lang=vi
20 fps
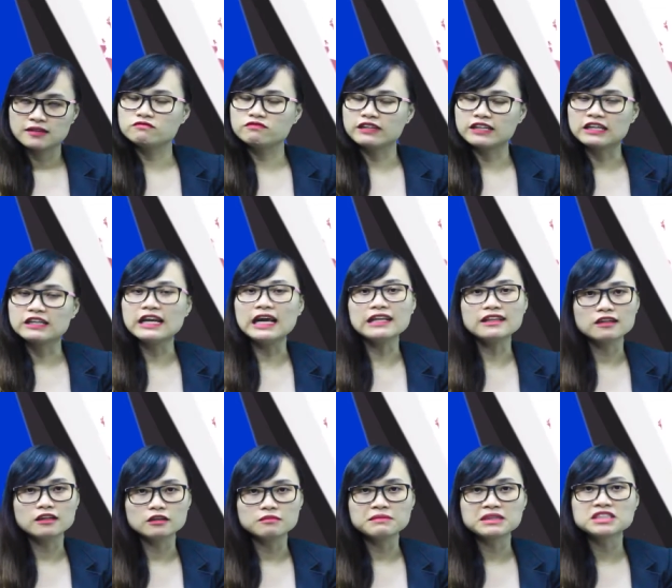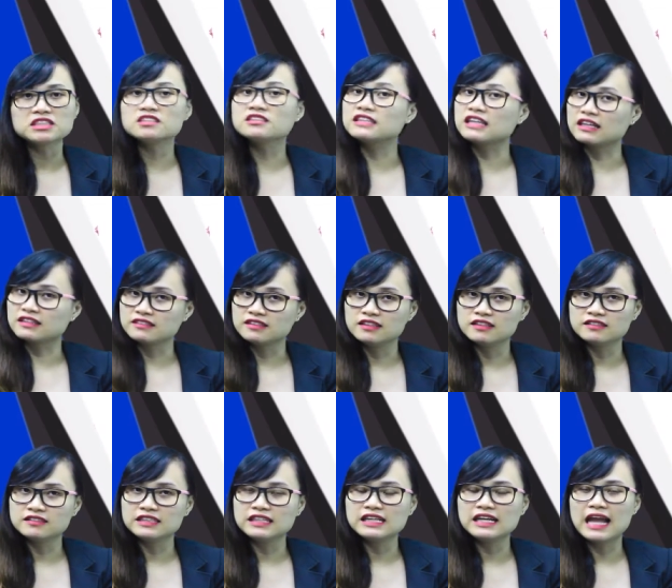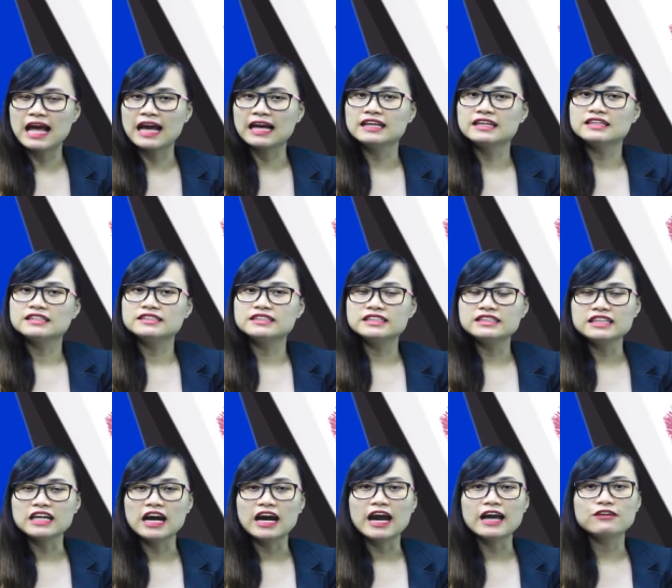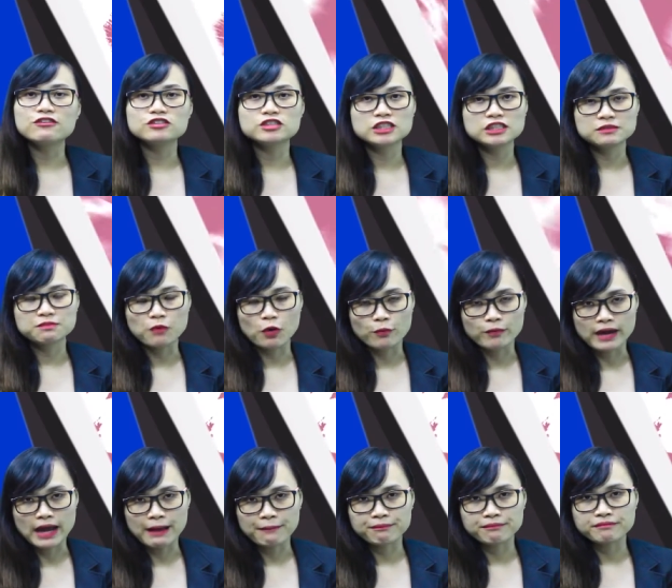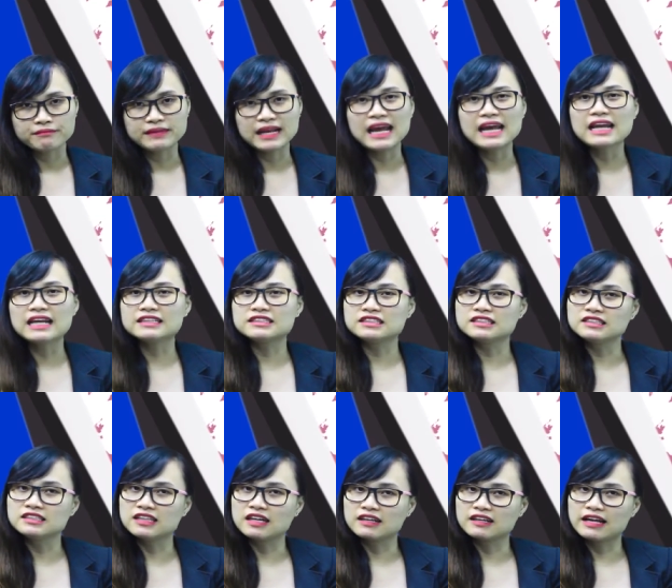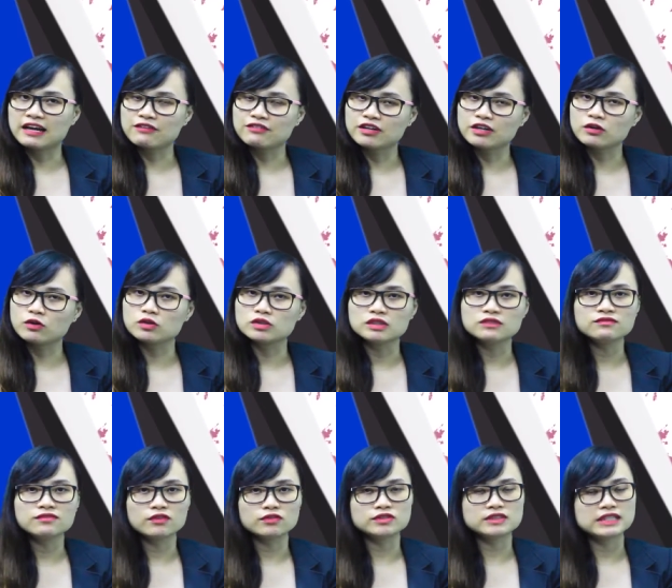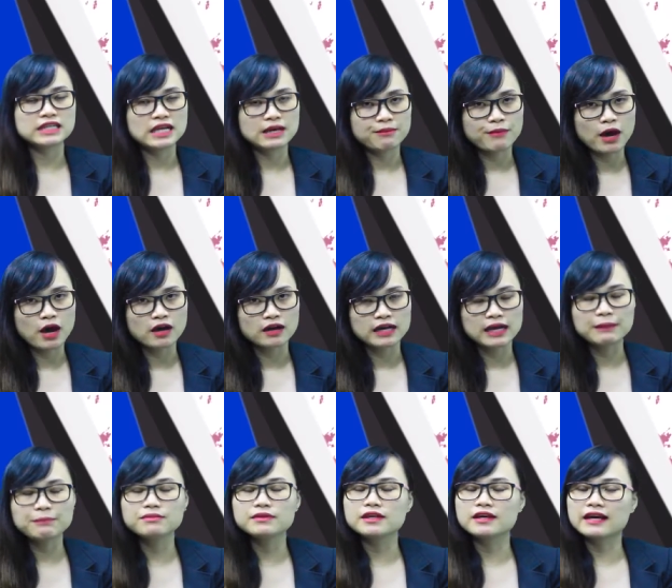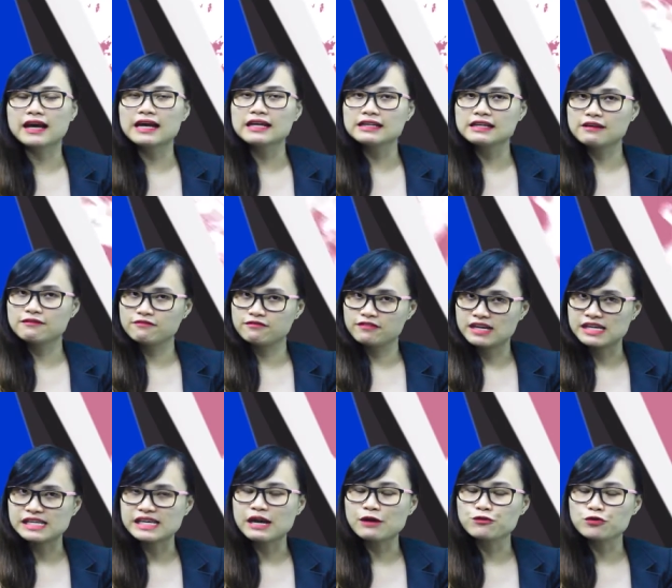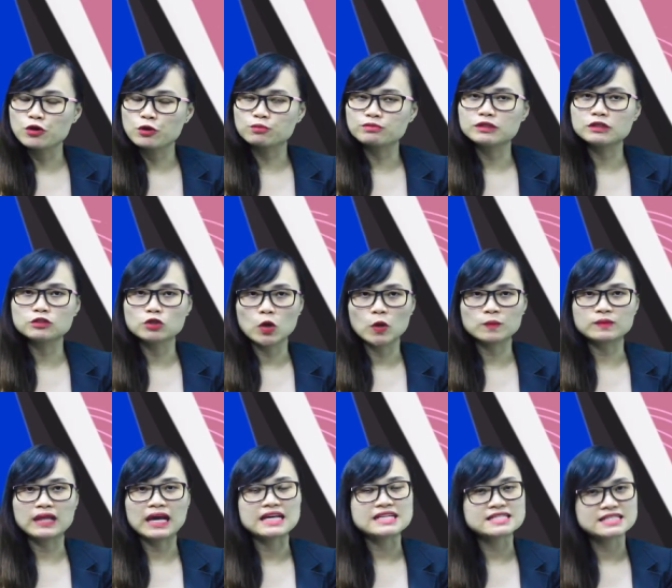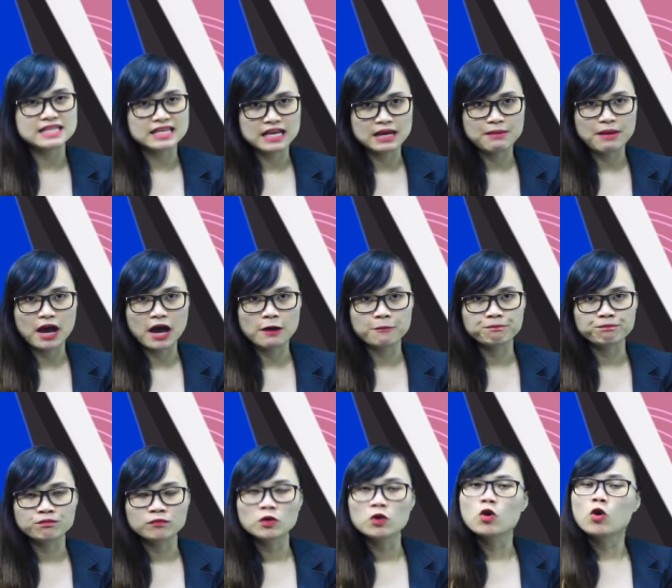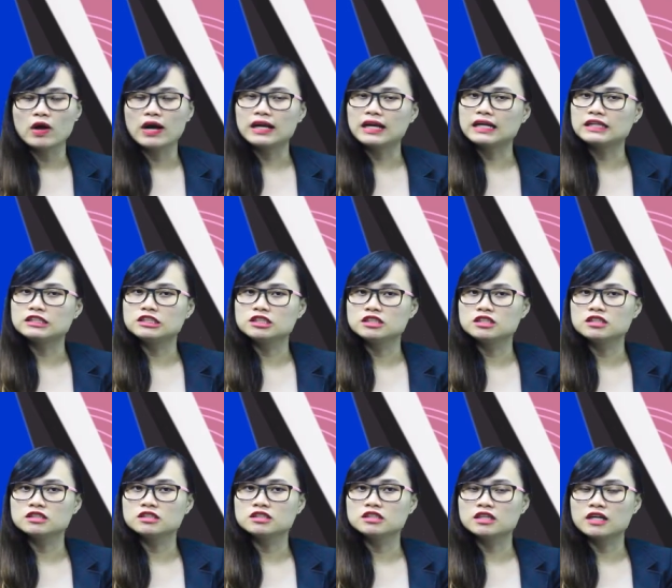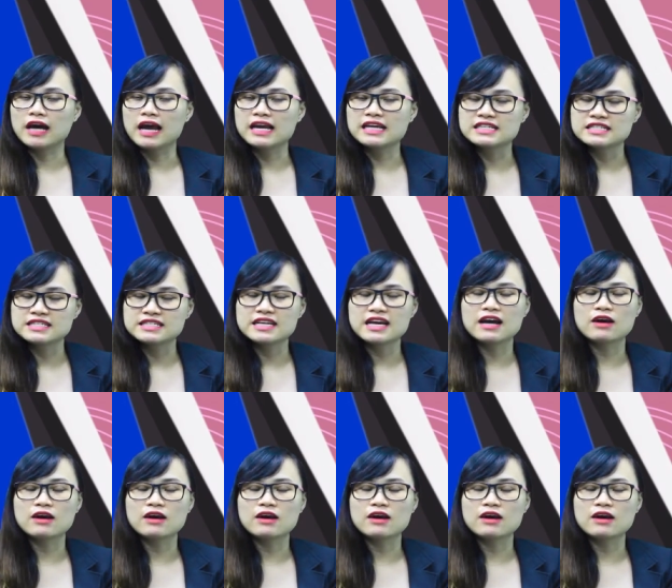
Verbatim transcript: Và những giải thưởng mà trường nhận được như là Chứng nhận EduTrust 4 năm Đây là chứng nhận cao nhất của chính phủ Singapore cấp cho các đơn vị giáo dục tư thục tại Singapore hoặc là trường được Asia